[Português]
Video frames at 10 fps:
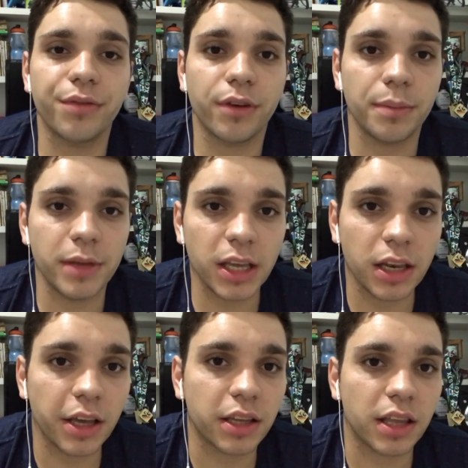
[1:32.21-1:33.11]

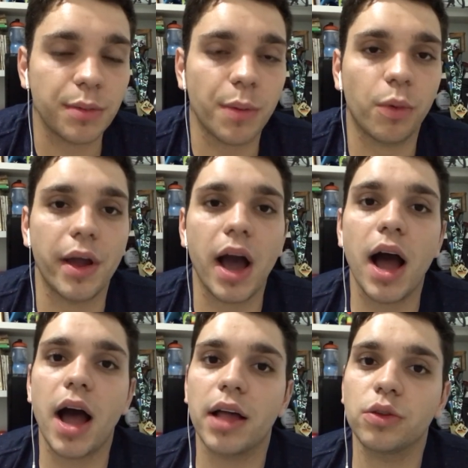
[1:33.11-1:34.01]
família que tem me
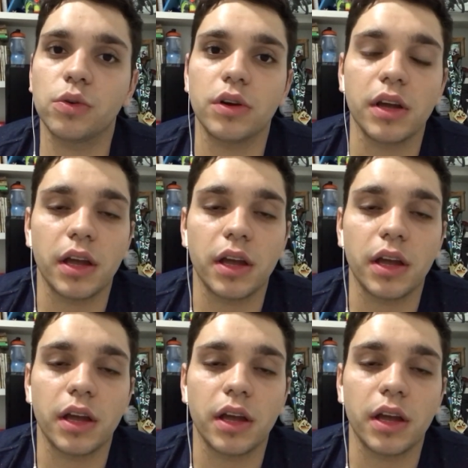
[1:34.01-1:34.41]
apoiado,